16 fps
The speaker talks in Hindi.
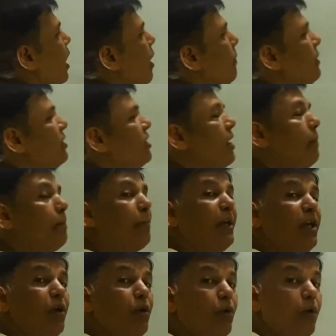हमेशा
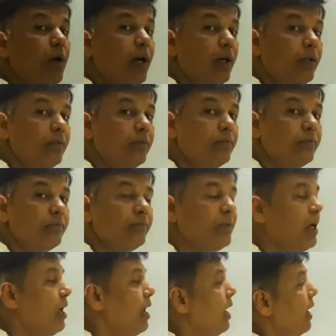पी होगा
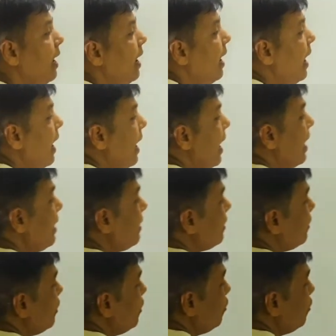एंड